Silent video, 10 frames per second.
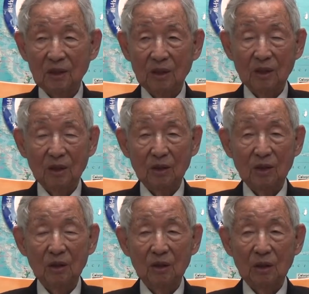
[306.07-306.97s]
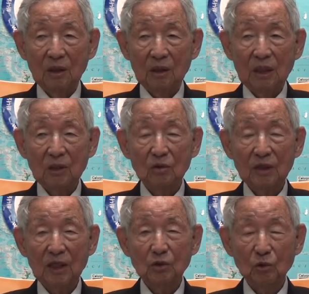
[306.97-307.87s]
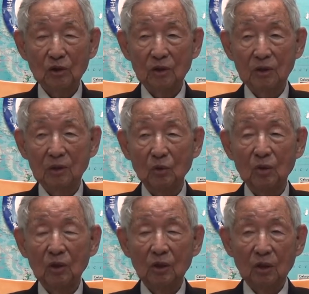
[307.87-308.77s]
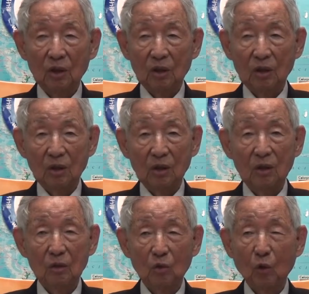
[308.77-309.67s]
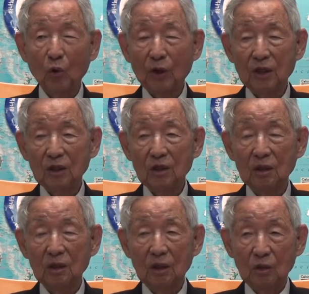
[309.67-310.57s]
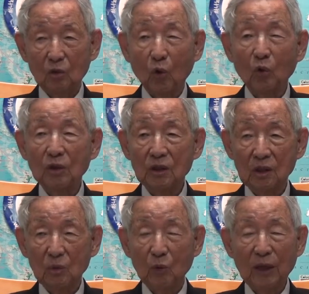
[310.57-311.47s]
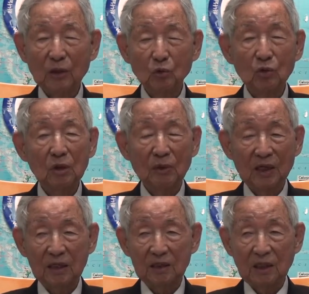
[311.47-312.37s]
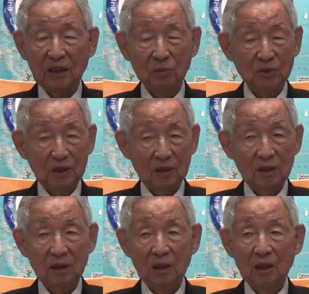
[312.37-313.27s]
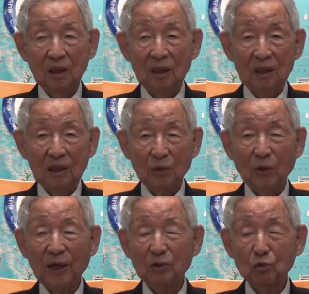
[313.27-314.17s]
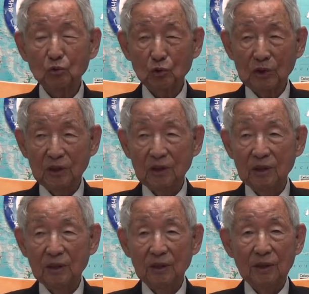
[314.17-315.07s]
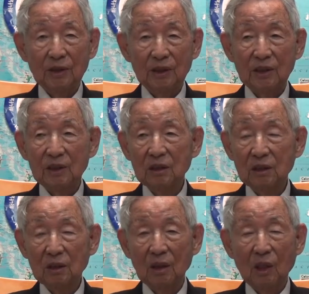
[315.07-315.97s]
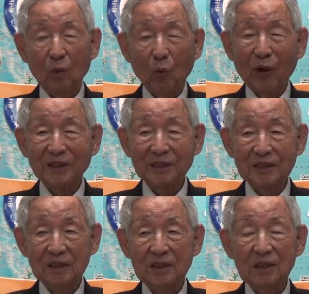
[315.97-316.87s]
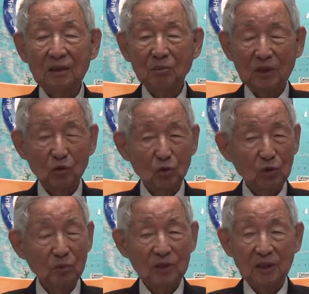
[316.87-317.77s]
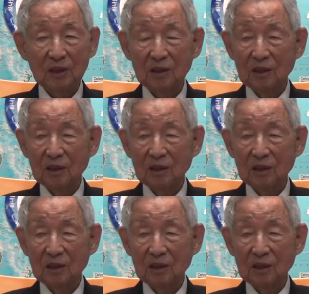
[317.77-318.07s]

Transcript: 어, congregation은 그 어, 교회의 교인들, 회중을 말하는 것 아닙니까? 이 회중주의, 이거는 완전히 민주주의입니다.